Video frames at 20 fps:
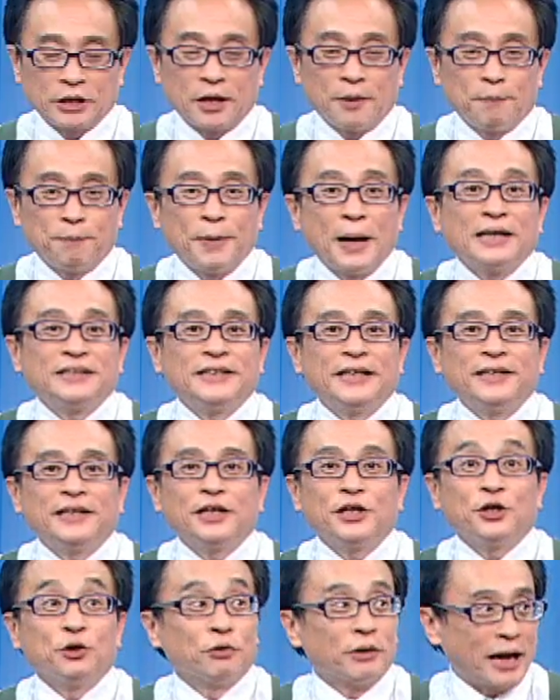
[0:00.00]
想八千
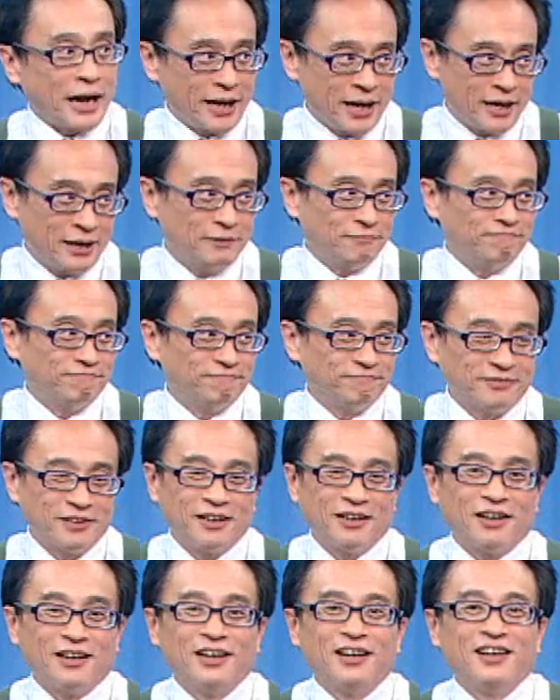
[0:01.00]
点又来了，哎，对，
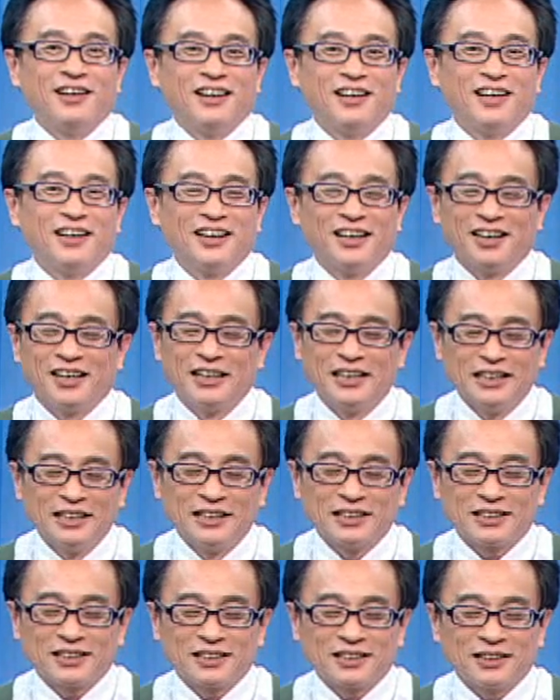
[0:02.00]

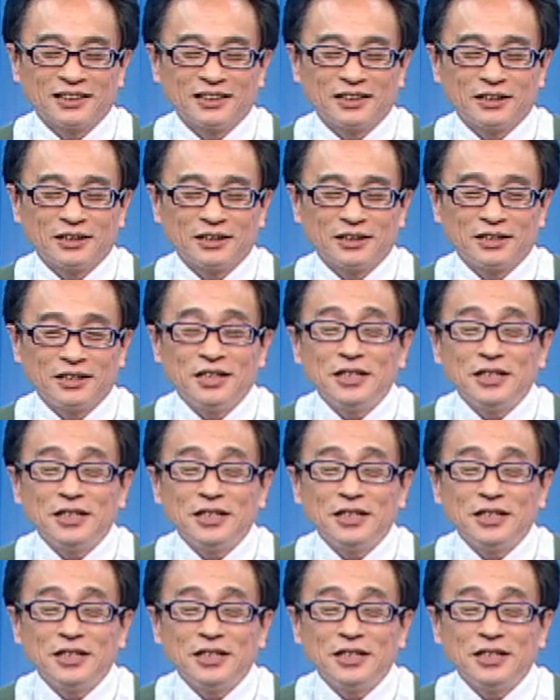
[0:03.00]
这个